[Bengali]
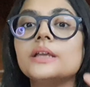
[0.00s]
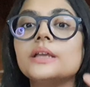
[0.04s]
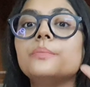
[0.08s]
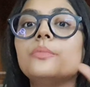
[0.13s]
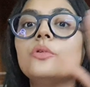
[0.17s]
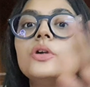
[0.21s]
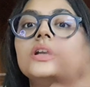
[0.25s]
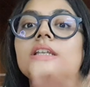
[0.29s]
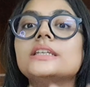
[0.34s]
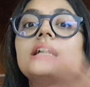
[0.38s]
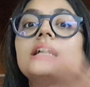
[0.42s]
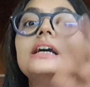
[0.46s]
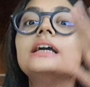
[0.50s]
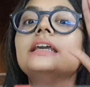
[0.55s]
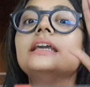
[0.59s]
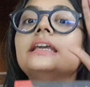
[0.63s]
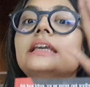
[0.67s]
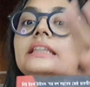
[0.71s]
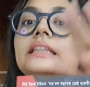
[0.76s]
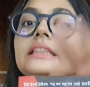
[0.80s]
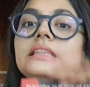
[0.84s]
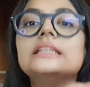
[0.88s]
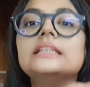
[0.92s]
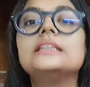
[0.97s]
এই বইটা
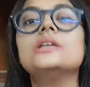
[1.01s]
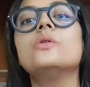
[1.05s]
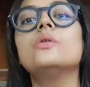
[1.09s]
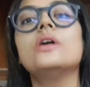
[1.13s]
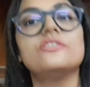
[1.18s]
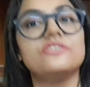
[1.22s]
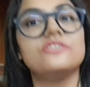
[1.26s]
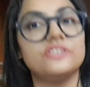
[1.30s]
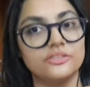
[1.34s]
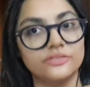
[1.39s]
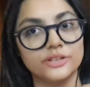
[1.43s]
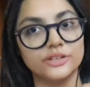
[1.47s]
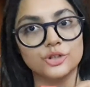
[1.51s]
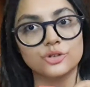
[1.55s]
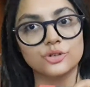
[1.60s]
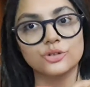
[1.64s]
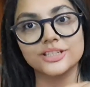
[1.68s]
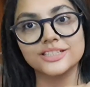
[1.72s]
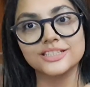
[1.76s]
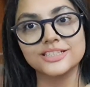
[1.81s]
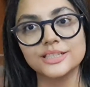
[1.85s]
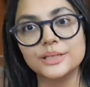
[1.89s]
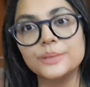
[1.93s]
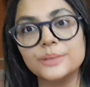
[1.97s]
হিন্দিতেও অ্যাভেলেবেল
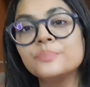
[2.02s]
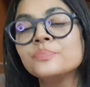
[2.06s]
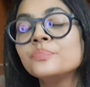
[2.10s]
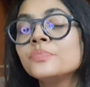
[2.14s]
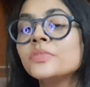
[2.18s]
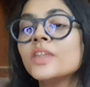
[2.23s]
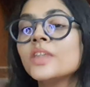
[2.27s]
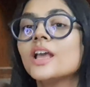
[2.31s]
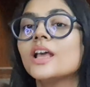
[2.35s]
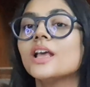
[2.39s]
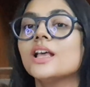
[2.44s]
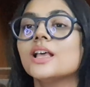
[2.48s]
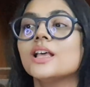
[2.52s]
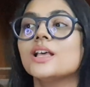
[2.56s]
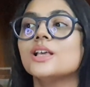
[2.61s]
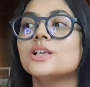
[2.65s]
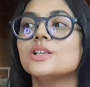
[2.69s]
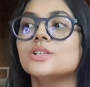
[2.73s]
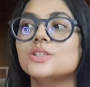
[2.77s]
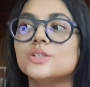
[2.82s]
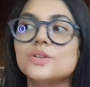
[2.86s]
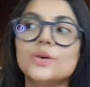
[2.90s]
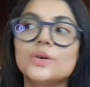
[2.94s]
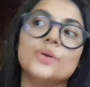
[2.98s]
রয়েছে
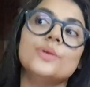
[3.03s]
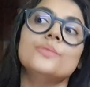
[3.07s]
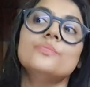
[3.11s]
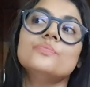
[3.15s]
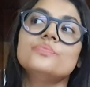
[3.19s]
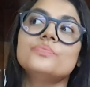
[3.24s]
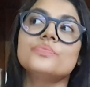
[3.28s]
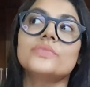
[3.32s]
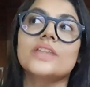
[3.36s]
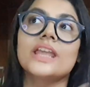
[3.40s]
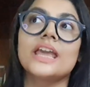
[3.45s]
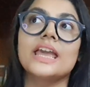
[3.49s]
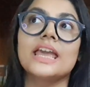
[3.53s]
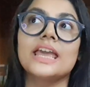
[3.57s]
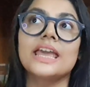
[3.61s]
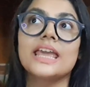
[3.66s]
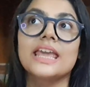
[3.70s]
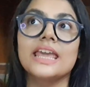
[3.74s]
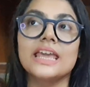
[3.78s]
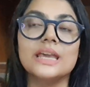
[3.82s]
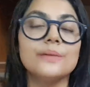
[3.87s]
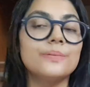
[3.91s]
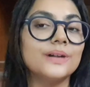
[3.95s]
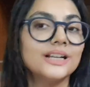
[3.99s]
সো
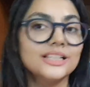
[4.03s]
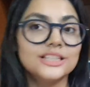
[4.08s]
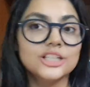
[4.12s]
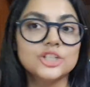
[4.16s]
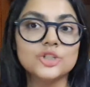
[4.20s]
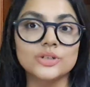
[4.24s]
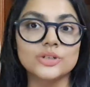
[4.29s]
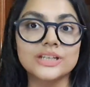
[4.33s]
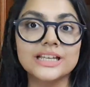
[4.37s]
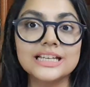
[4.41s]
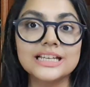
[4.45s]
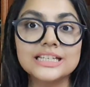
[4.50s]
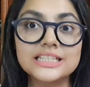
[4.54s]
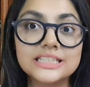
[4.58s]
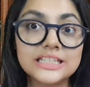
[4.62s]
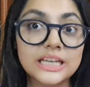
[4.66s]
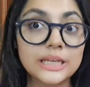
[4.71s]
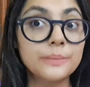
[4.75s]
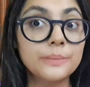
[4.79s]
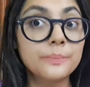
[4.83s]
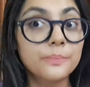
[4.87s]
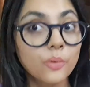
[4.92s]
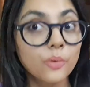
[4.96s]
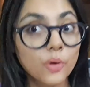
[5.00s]
এবারে তো চলে আসি
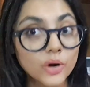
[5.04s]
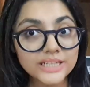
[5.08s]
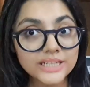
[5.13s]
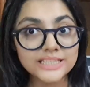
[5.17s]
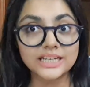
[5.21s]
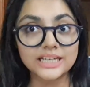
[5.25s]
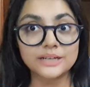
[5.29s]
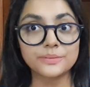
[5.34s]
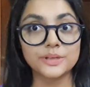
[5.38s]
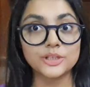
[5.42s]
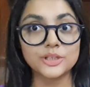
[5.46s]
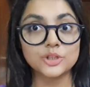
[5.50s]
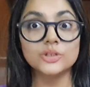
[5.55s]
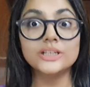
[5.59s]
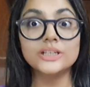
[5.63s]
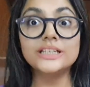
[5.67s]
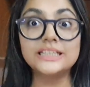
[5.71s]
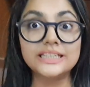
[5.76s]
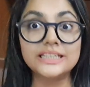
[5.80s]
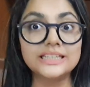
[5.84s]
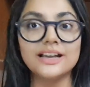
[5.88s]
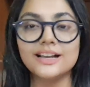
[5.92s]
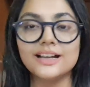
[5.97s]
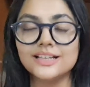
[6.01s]
এই বইটার ভেতরে
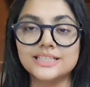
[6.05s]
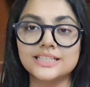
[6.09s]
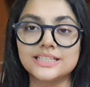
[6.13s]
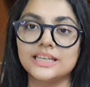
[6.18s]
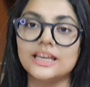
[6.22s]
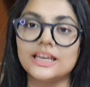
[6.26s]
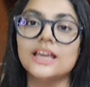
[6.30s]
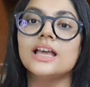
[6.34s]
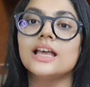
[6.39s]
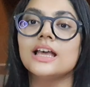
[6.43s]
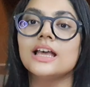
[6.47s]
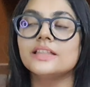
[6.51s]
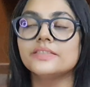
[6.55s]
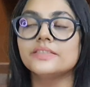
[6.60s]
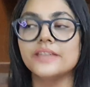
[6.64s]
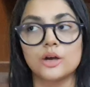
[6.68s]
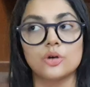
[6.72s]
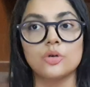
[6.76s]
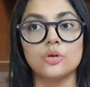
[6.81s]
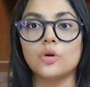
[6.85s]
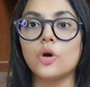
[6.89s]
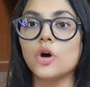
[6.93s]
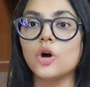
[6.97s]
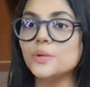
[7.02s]
কি আছে
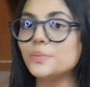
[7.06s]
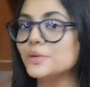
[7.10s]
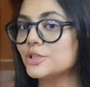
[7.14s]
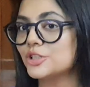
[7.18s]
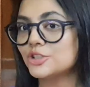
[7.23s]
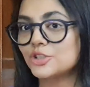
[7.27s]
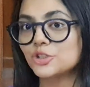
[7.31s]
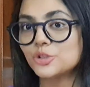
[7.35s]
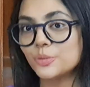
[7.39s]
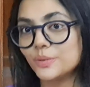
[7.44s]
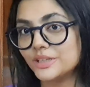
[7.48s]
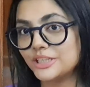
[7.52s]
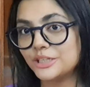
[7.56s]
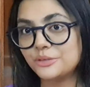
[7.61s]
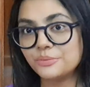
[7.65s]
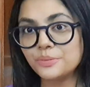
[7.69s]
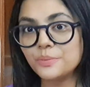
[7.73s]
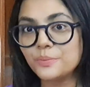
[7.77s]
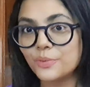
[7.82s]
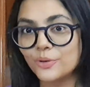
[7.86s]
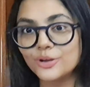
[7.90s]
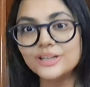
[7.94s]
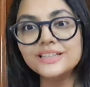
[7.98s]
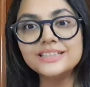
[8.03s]
দেখো গল্পটা তো তোমাদের
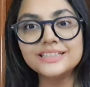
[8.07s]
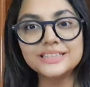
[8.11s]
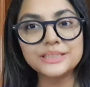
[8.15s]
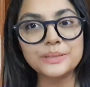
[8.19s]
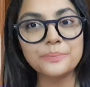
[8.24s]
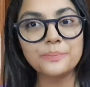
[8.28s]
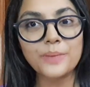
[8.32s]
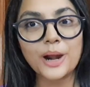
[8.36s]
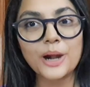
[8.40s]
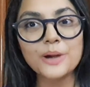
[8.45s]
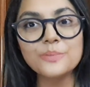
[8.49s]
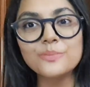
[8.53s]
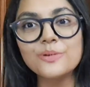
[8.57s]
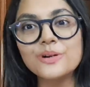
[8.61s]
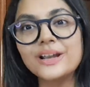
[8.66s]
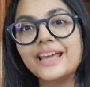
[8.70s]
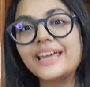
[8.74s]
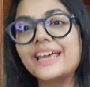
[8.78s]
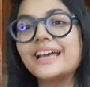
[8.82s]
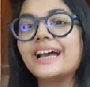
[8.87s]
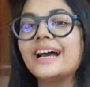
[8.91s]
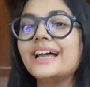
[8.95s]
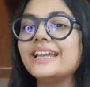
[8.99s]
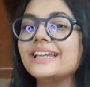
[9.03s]
আমি বলে দিতে পারবো
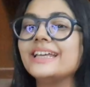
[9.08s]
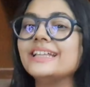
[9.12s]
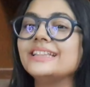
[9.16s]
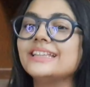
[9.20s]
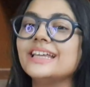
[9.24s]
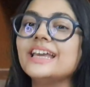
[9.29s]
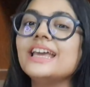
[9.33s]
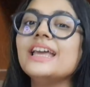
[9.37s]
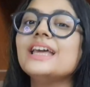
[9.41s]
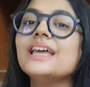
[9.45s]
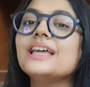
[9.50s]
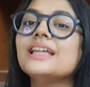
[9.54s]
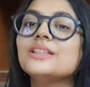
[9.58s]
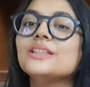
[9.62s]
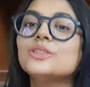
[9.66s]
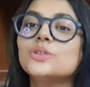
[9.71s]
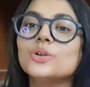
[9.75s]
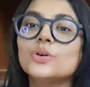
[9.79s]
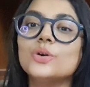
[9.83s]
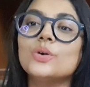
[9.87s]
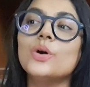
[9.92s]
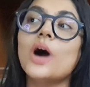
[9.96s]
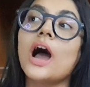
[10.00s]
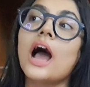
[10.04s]
না এখানেতে
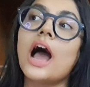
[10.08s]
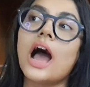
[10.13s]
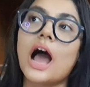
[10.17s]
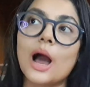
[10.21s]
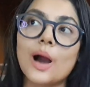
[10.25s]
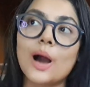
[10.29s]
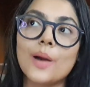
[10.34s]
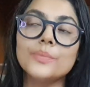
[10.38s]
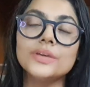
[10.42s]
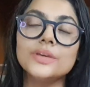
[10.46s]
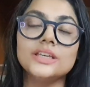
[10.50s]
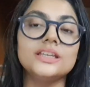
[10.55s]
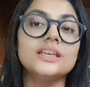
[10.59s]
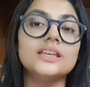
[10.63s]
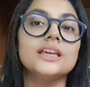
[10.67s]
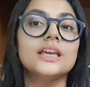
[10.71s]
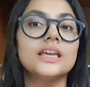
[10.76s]
তো আমি